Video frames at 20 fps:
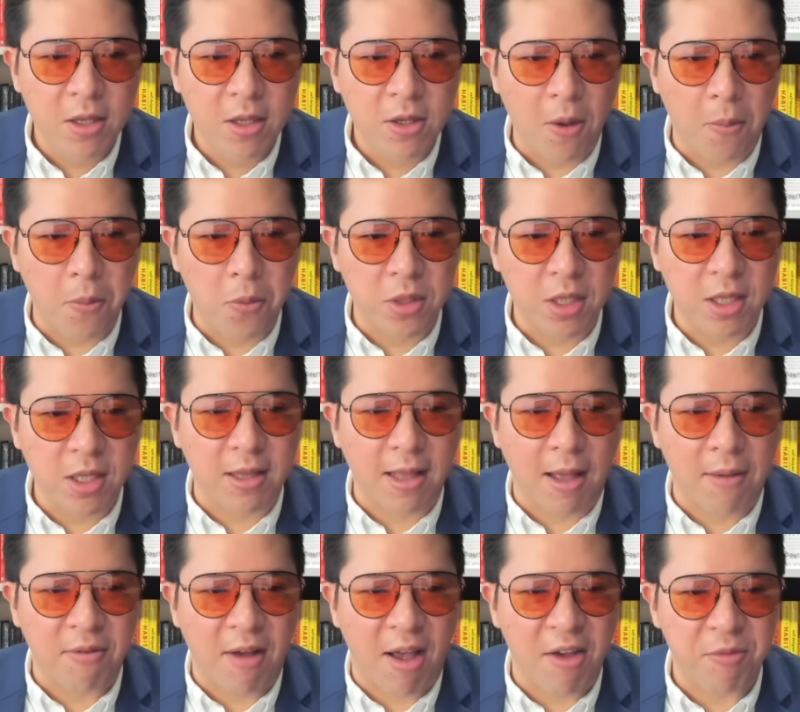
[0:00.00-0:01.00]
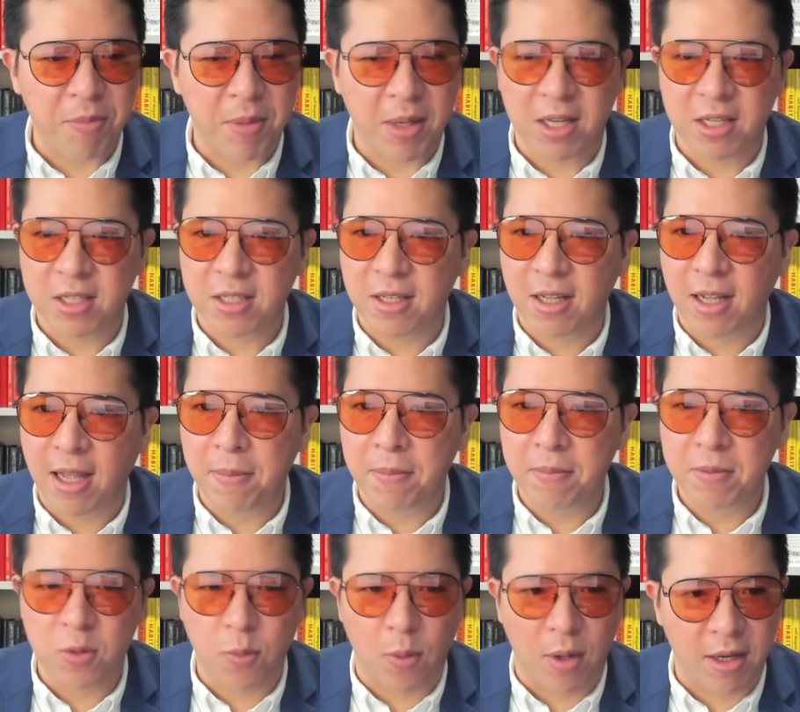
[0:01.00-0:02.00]
ขอบคุณที่ติดตามไฟว์ minutes นะครับ
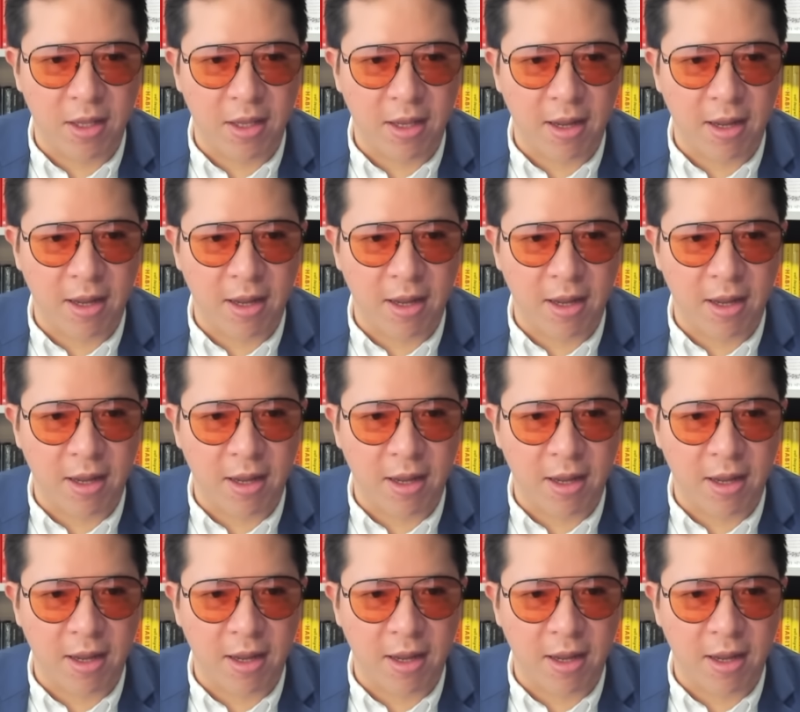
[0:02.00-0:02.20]
สวัสดี